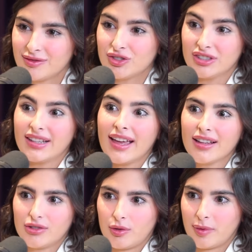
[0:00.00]
de
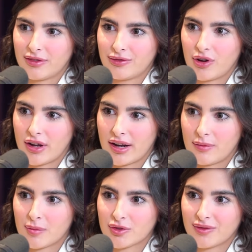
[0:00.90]
dentro para fora,
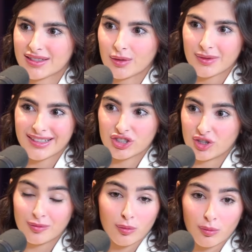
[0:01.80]
uma motivação
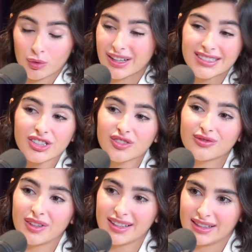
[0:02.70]
de mudança de
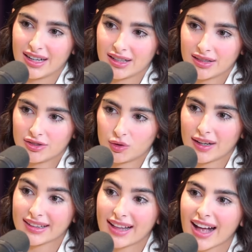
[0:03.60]
vida, de
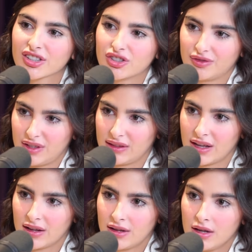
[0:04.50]
qualidade de
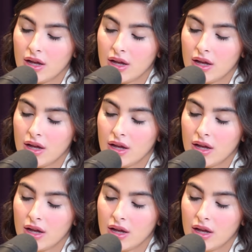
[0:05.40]
vida.